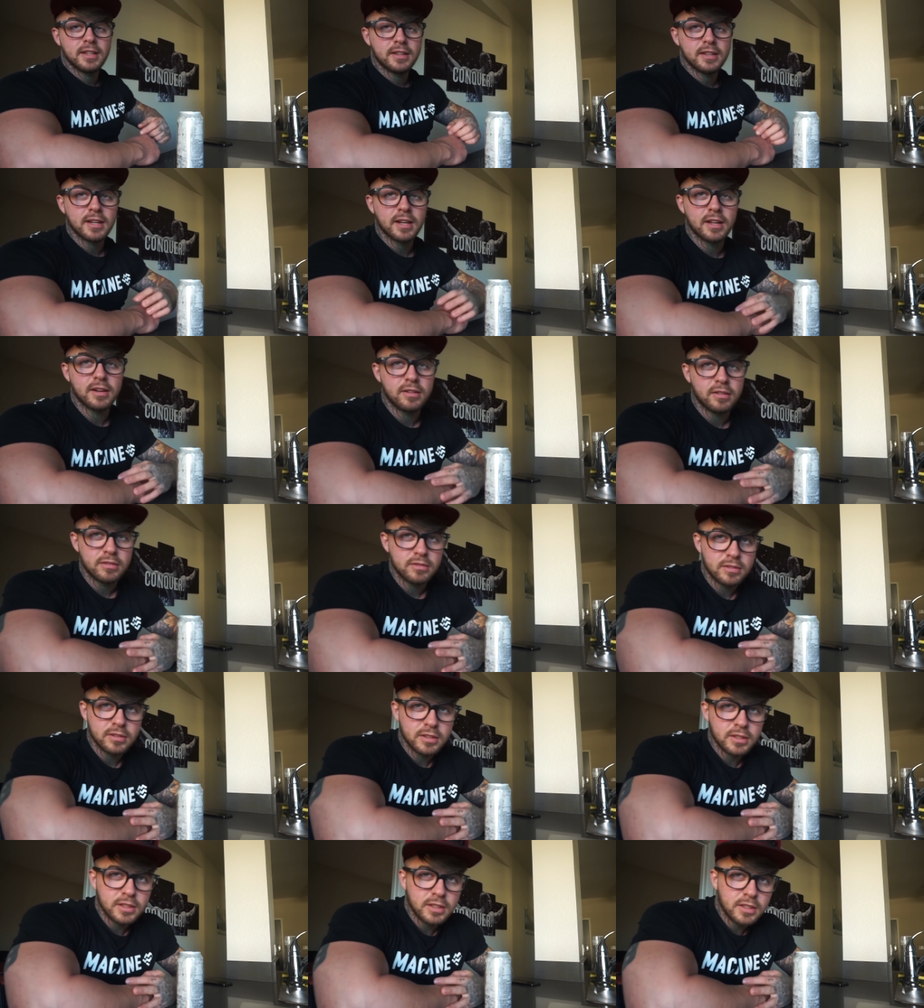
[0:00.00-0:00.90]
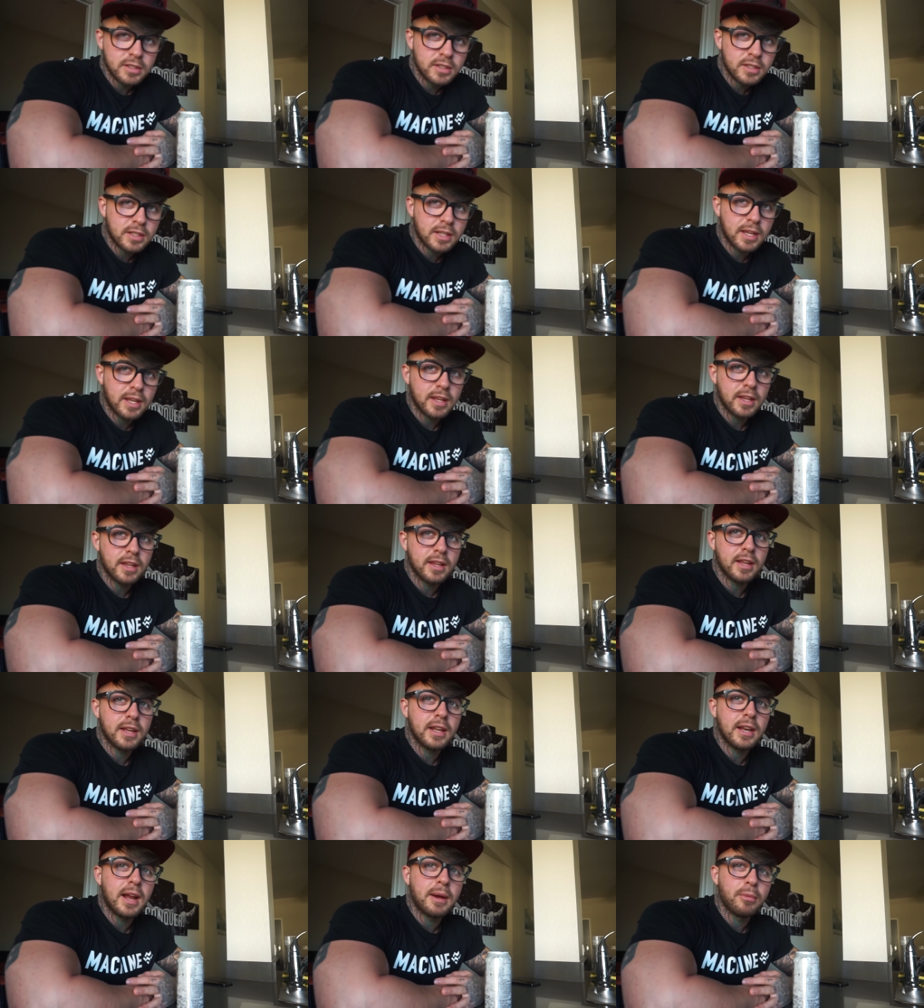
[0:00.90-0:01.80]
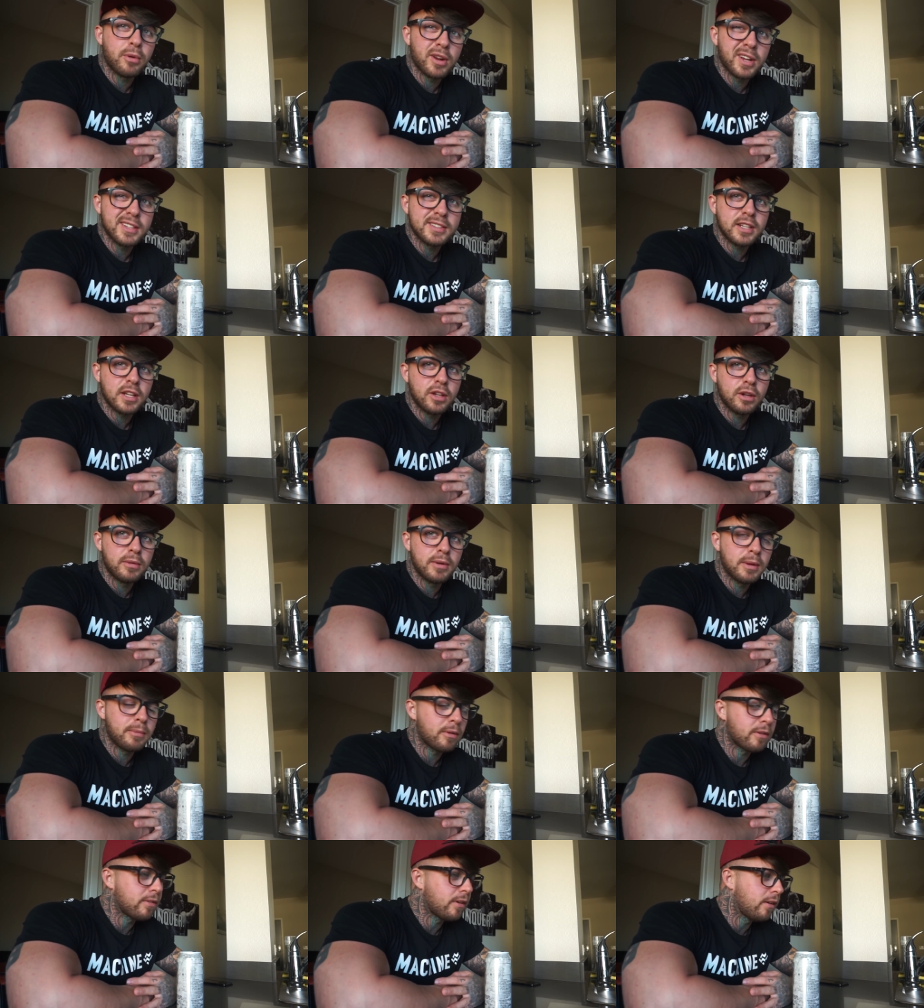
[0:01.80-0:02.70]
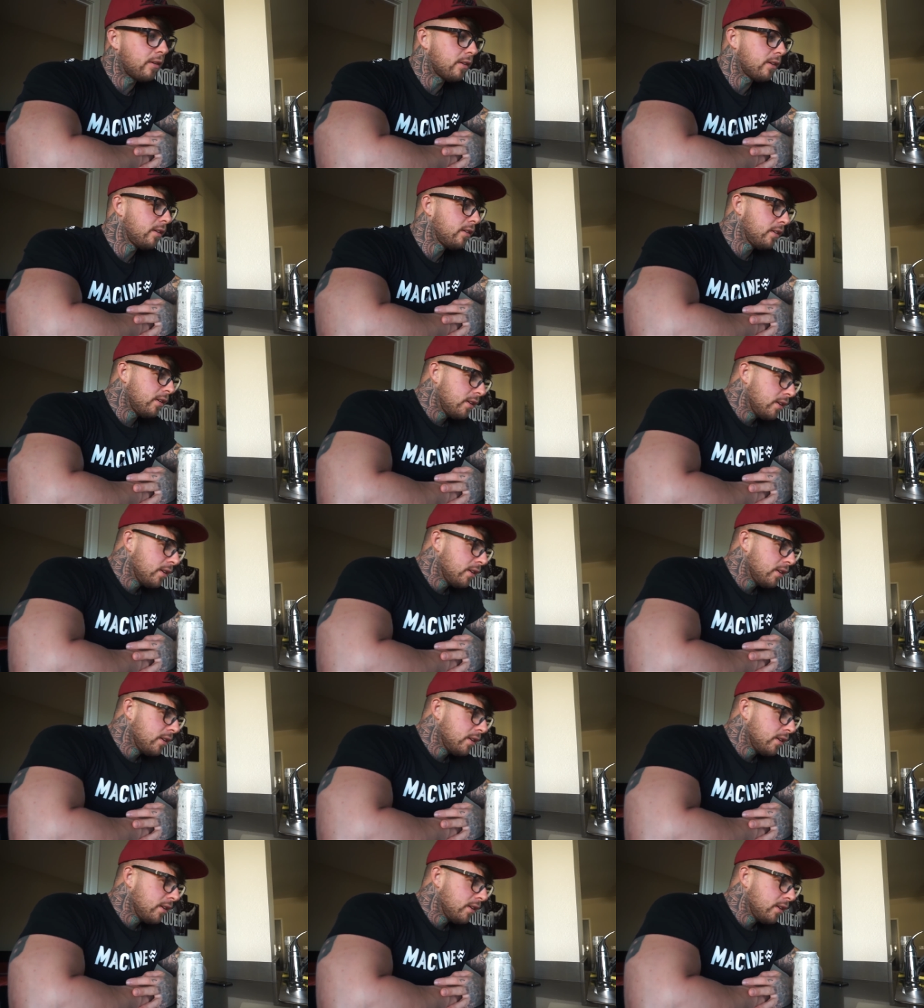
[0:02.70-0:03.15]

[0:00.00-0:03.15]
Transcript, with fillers: dice que no. Que la hamburguesa doble, por favor.